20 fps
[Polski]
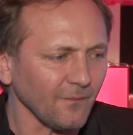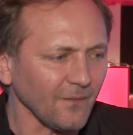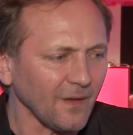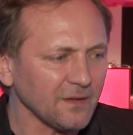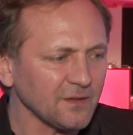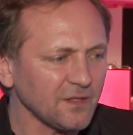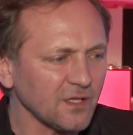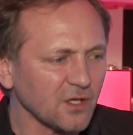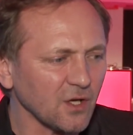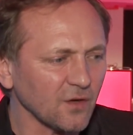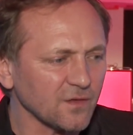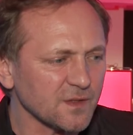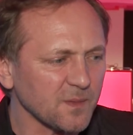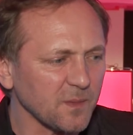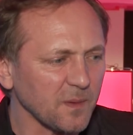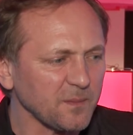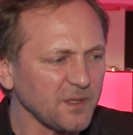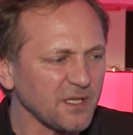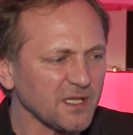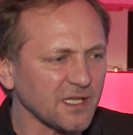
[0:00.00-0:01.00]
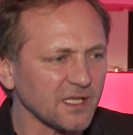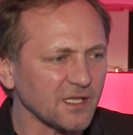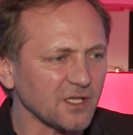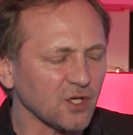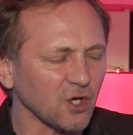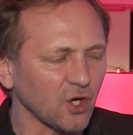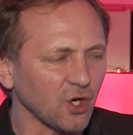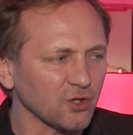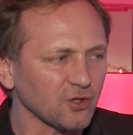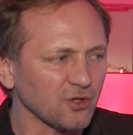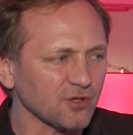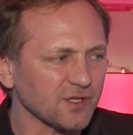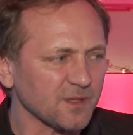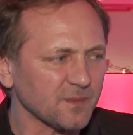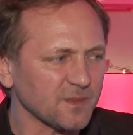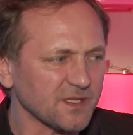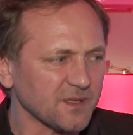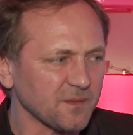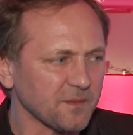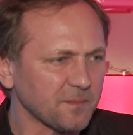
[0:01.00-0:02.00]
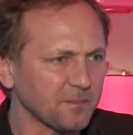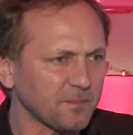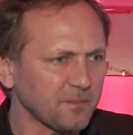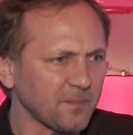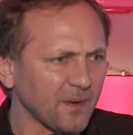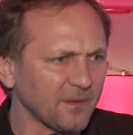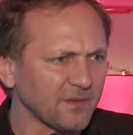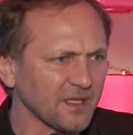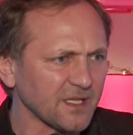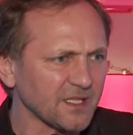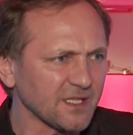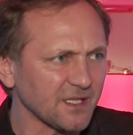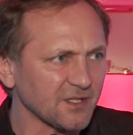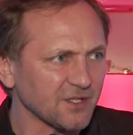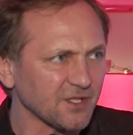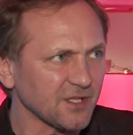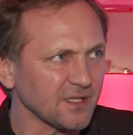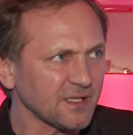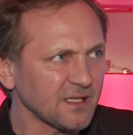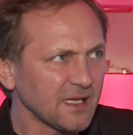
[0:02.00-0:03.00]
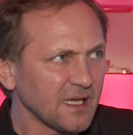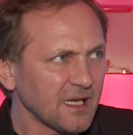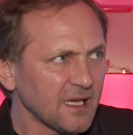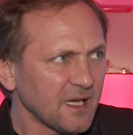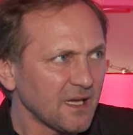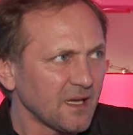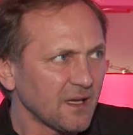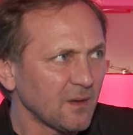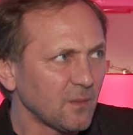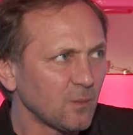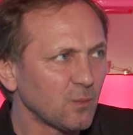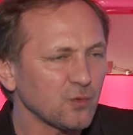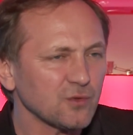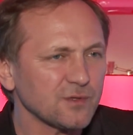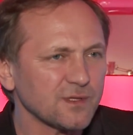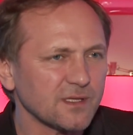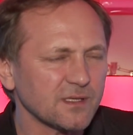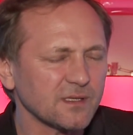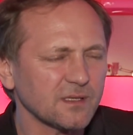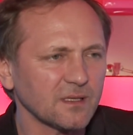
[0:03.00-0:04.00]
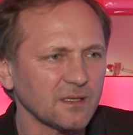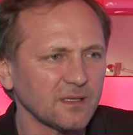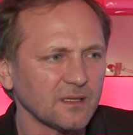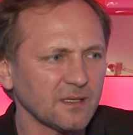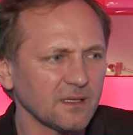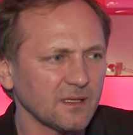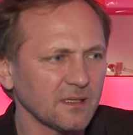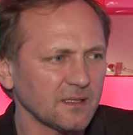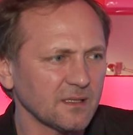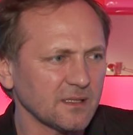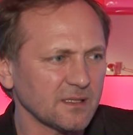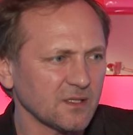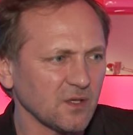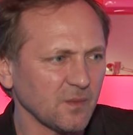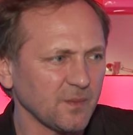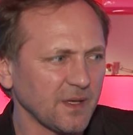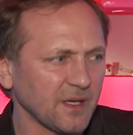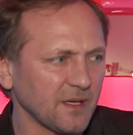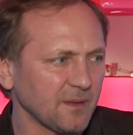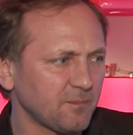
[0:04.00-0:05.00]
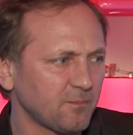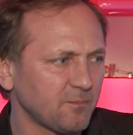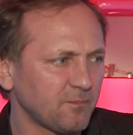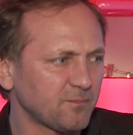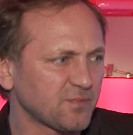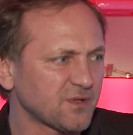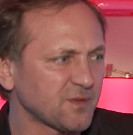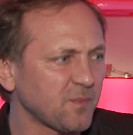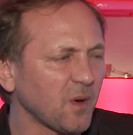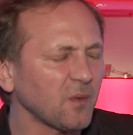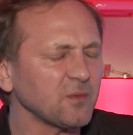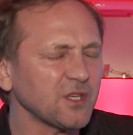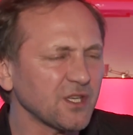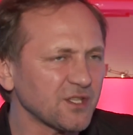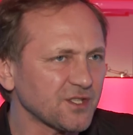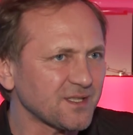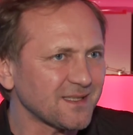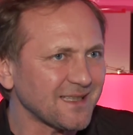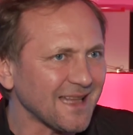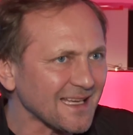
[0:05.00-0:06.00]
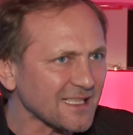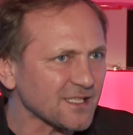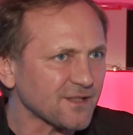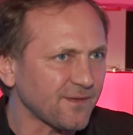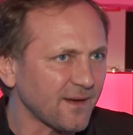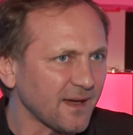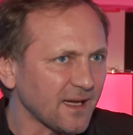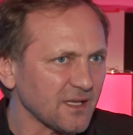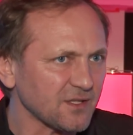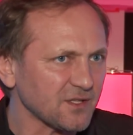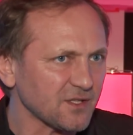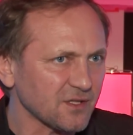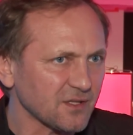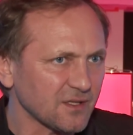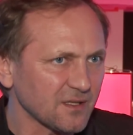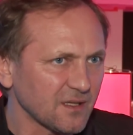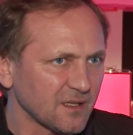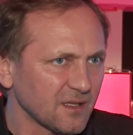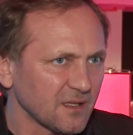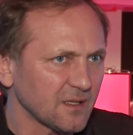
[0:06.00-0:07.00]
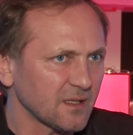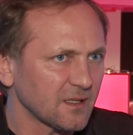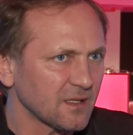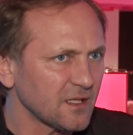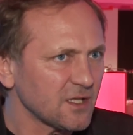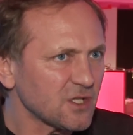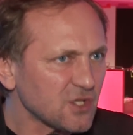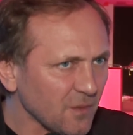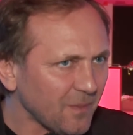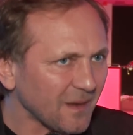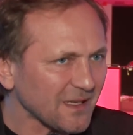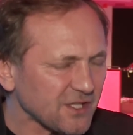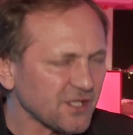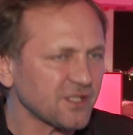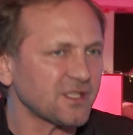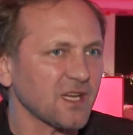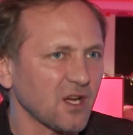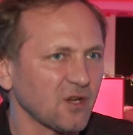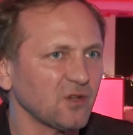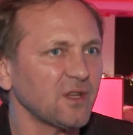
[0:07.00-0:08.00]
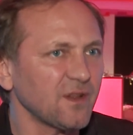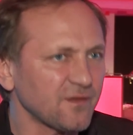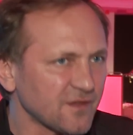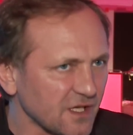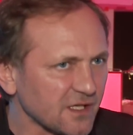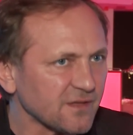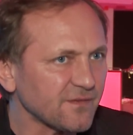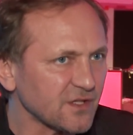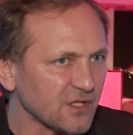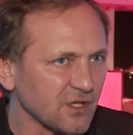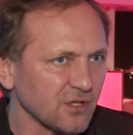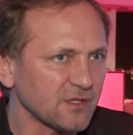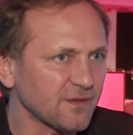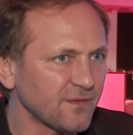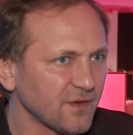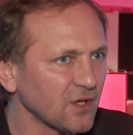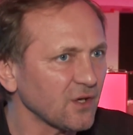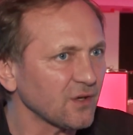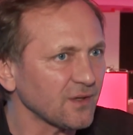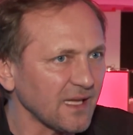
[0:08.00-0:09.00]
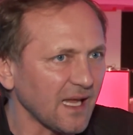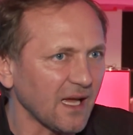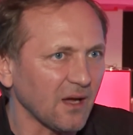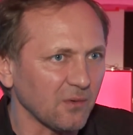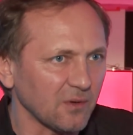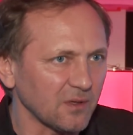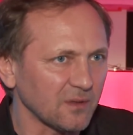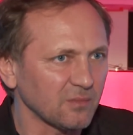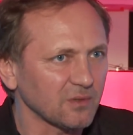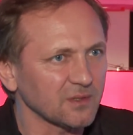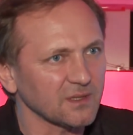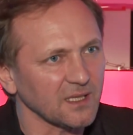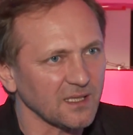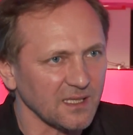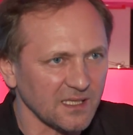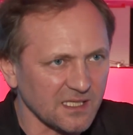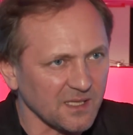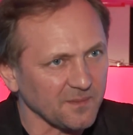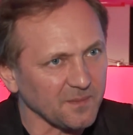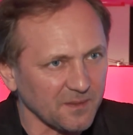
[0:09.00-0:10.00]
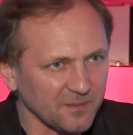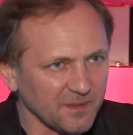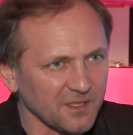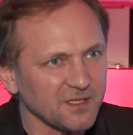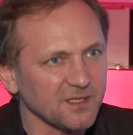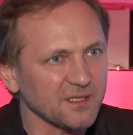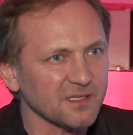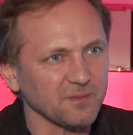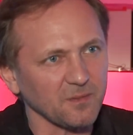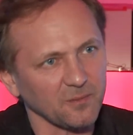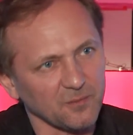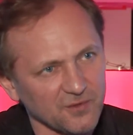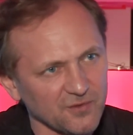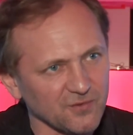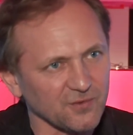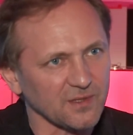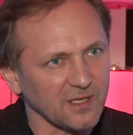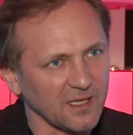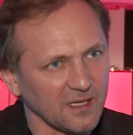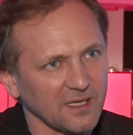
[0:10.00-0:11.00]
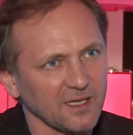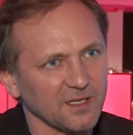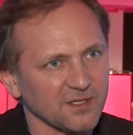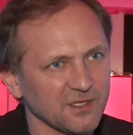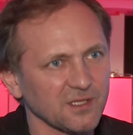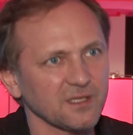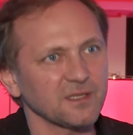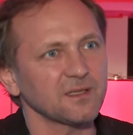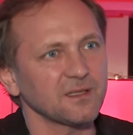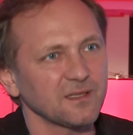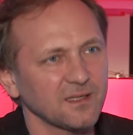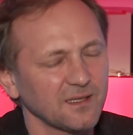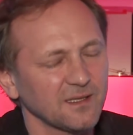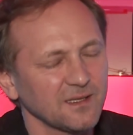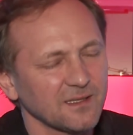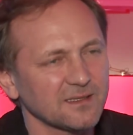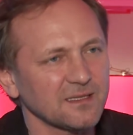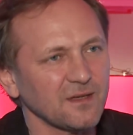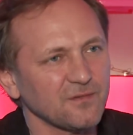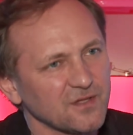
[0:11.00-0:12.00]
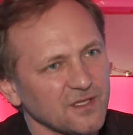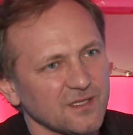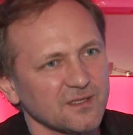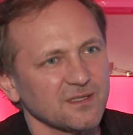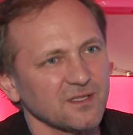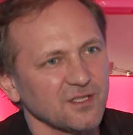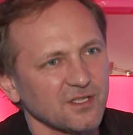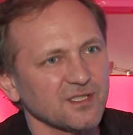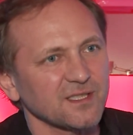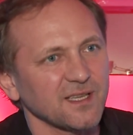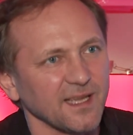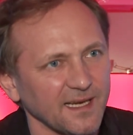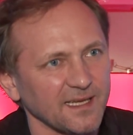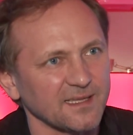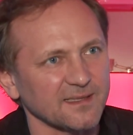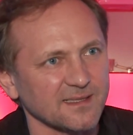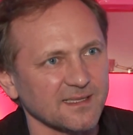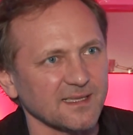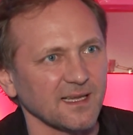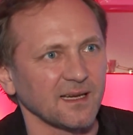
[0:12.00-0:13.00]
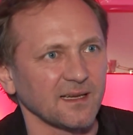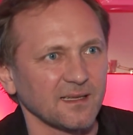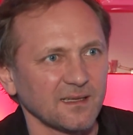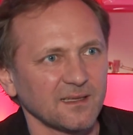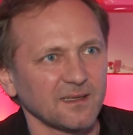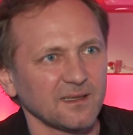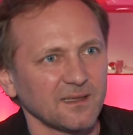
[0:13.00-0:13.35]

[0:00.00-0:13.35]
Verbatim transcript: mm, tylko wspominki, tylko o to, żeby, żeby pewne rzeczy móc y, sobie przypomnieć, nazwać i zobaczyć, jak one w rzeczywistości wyglądały, bo ta nasza pamięć jest po prostu taka, że zawsze gdzieś skręca.